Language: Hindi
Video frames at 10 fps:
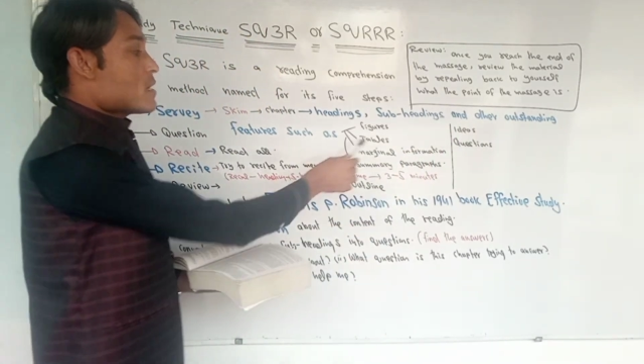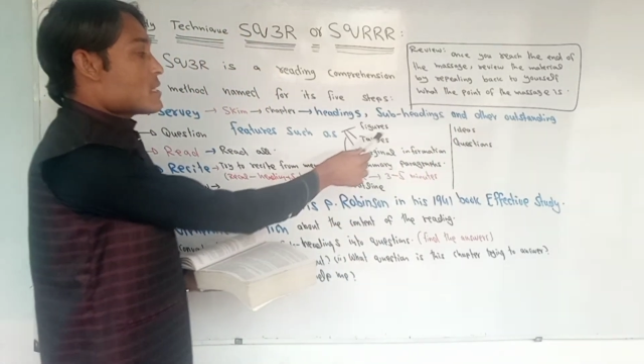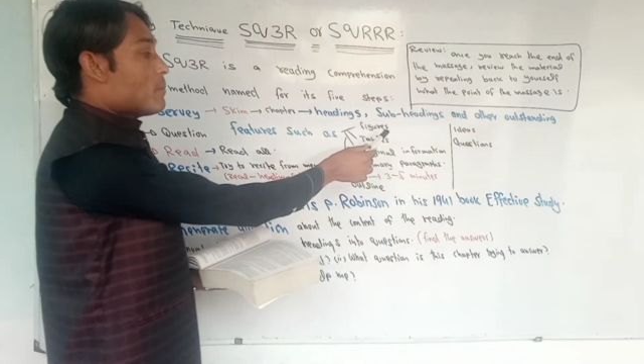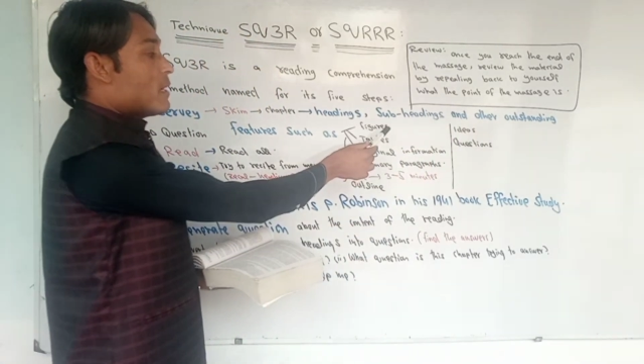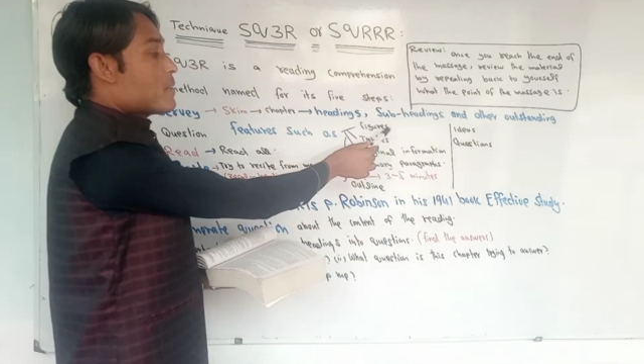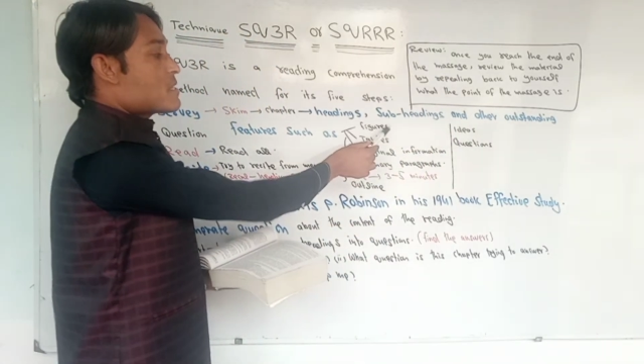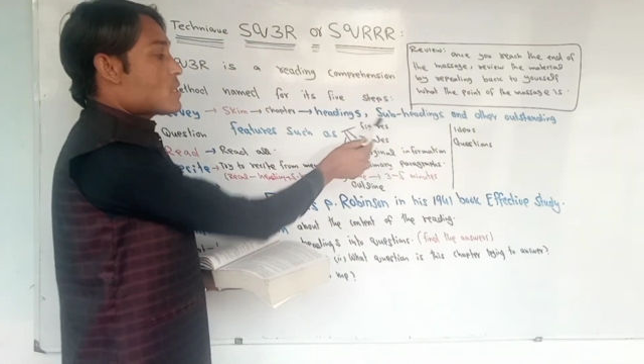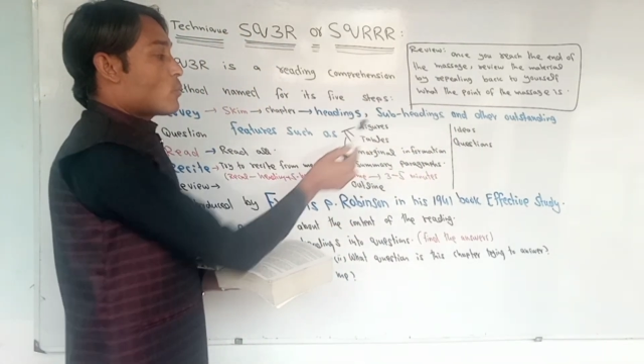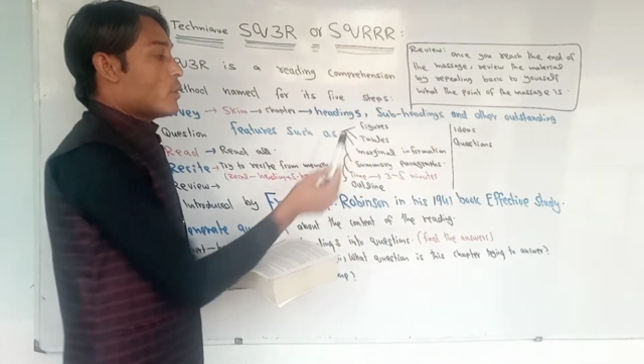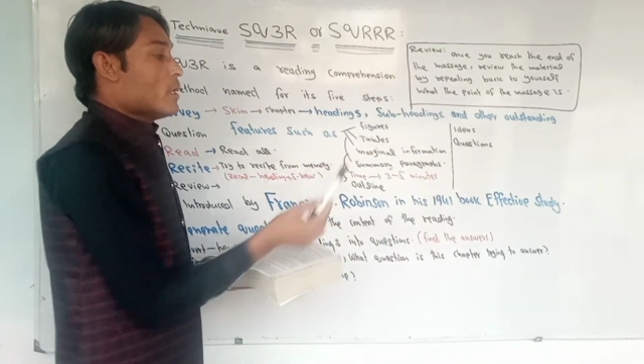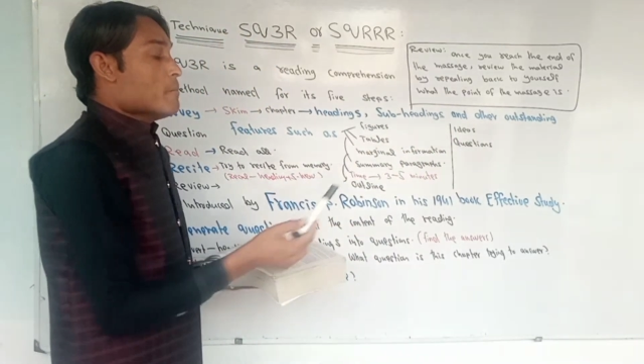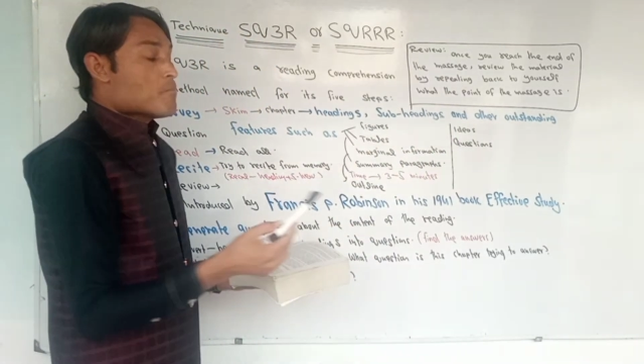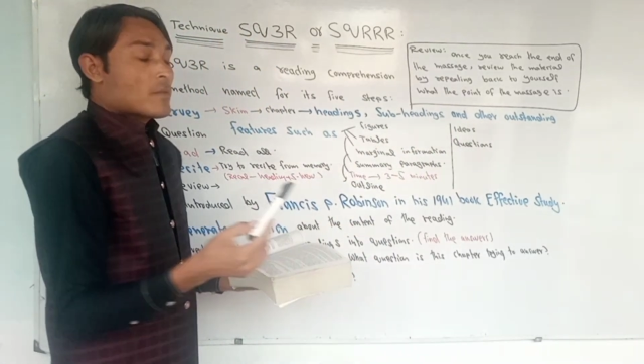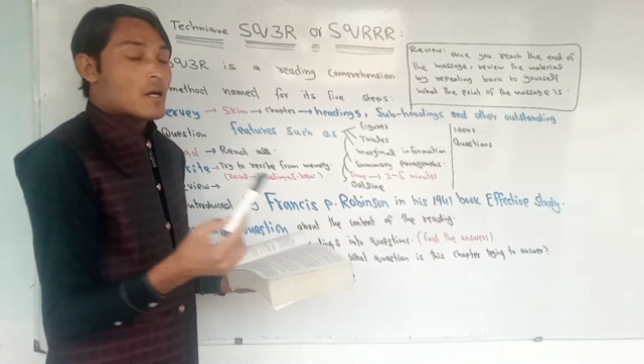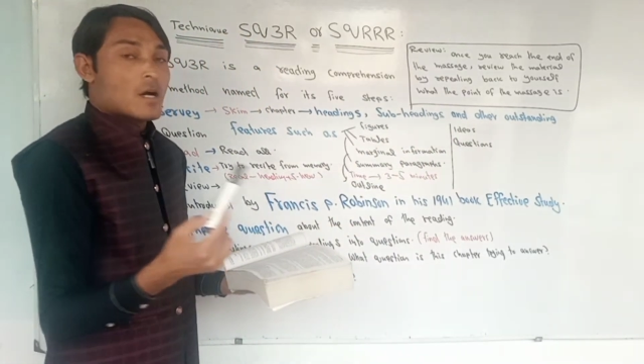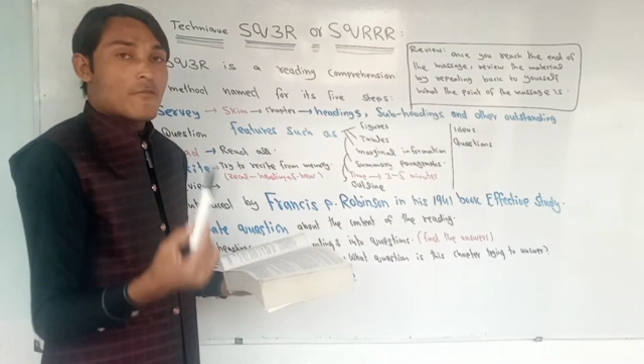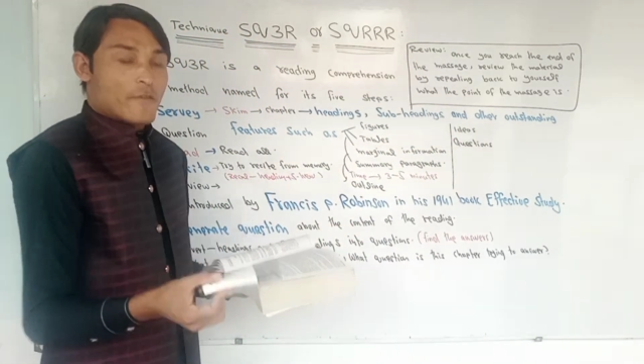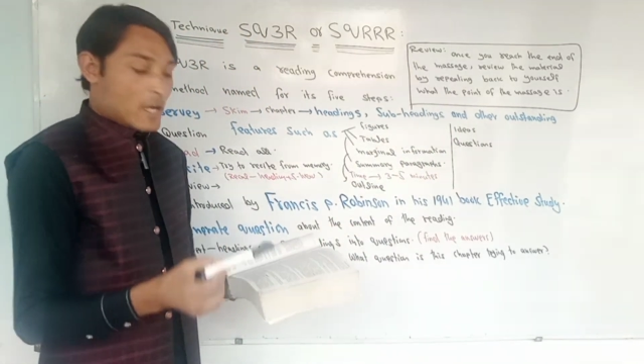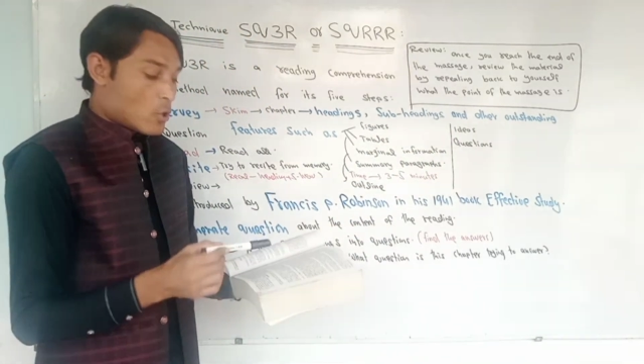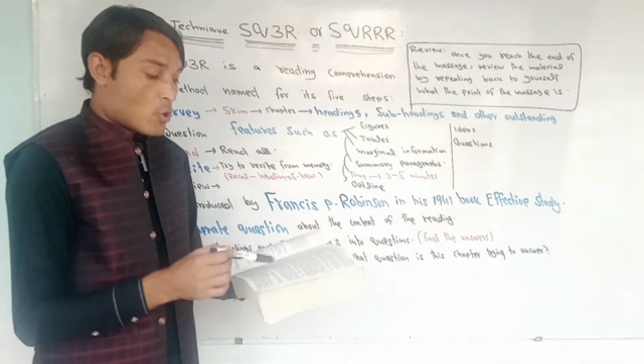फॉर एग्जाम्पल इनमें से कोई
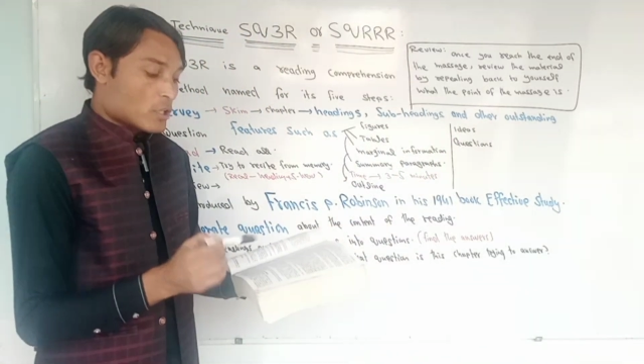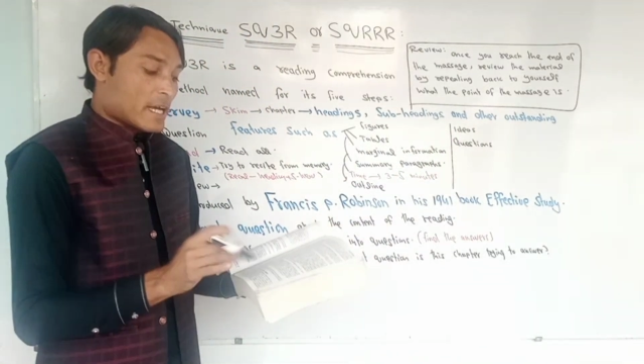फिगर uh,